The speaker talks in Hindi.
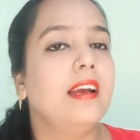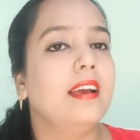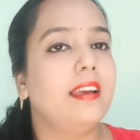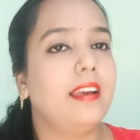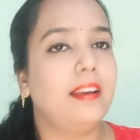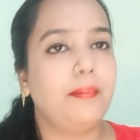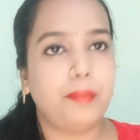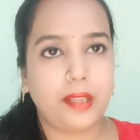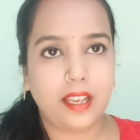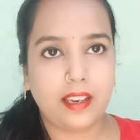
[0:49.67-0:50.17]

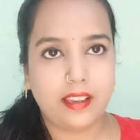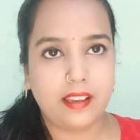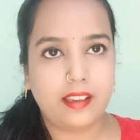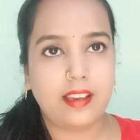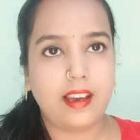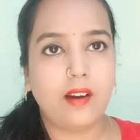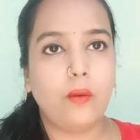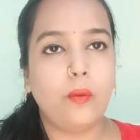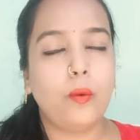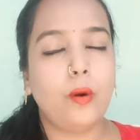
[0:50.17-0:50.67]
कि पता नहीं
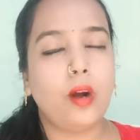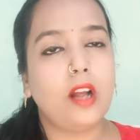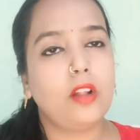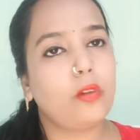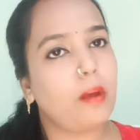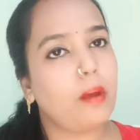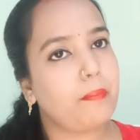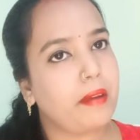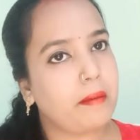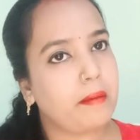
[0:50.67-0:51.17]
क्या होगा
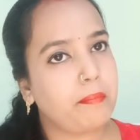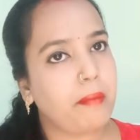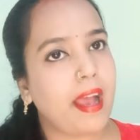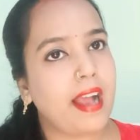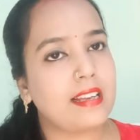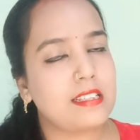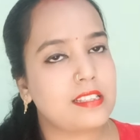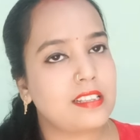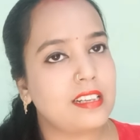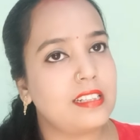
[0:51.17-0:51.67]
तो आप एक
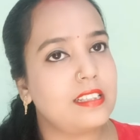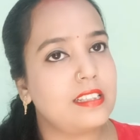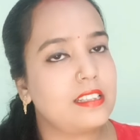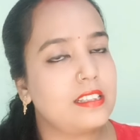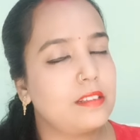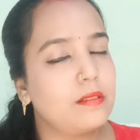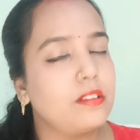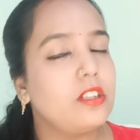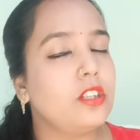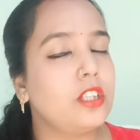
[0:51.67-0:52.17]
पैच
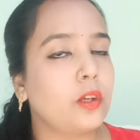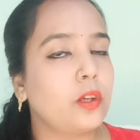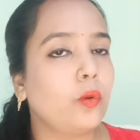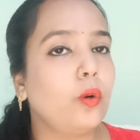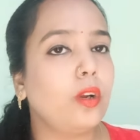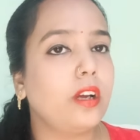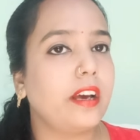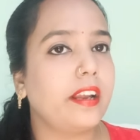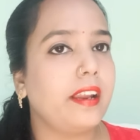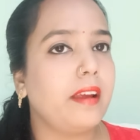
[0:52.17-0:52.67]
टेस्ट
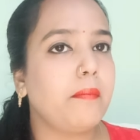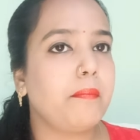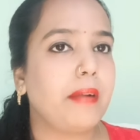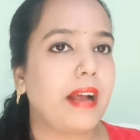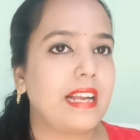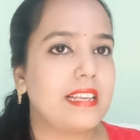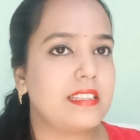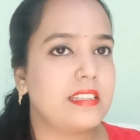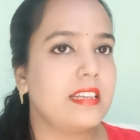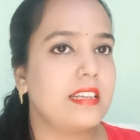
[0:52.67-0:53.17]
जरूर करें
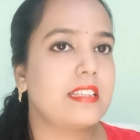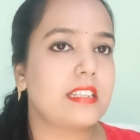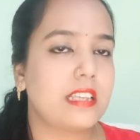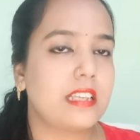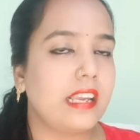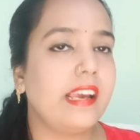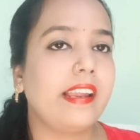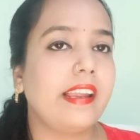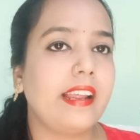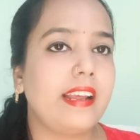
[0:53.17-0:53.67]
पैच टेस्ट
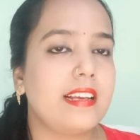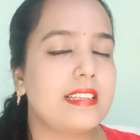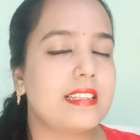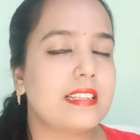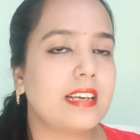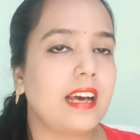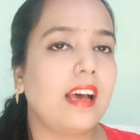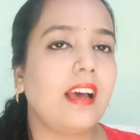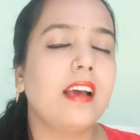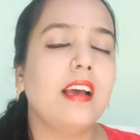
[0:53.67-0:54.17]
ले रहे हैं
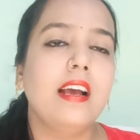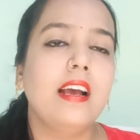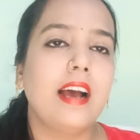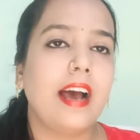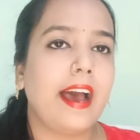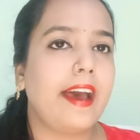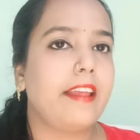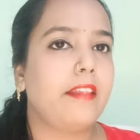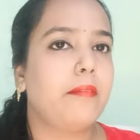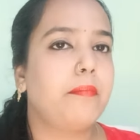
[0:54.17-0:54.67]
इसका
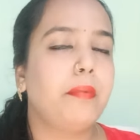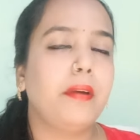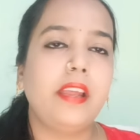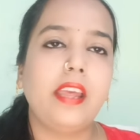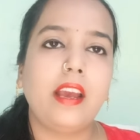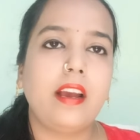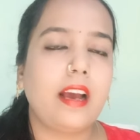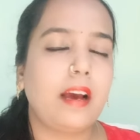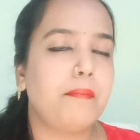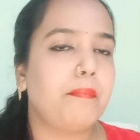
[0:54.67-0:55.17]
हाथ पे
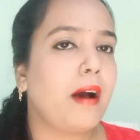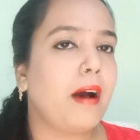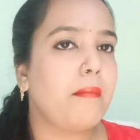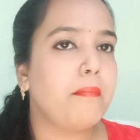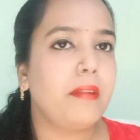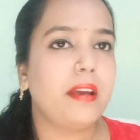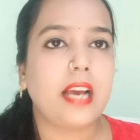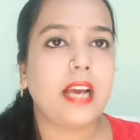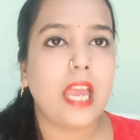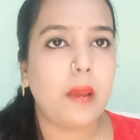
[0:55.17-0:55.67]
या पाम
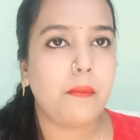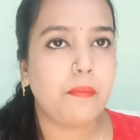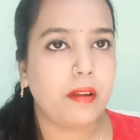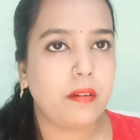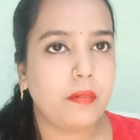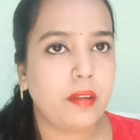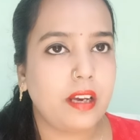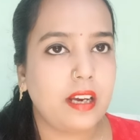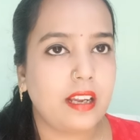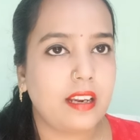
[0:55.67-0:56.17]
में कहीं पर
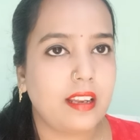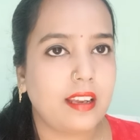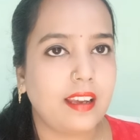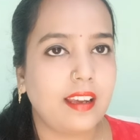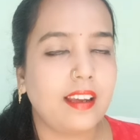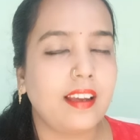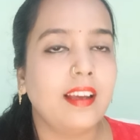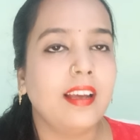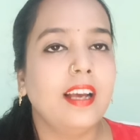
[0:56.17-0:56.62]
भी करके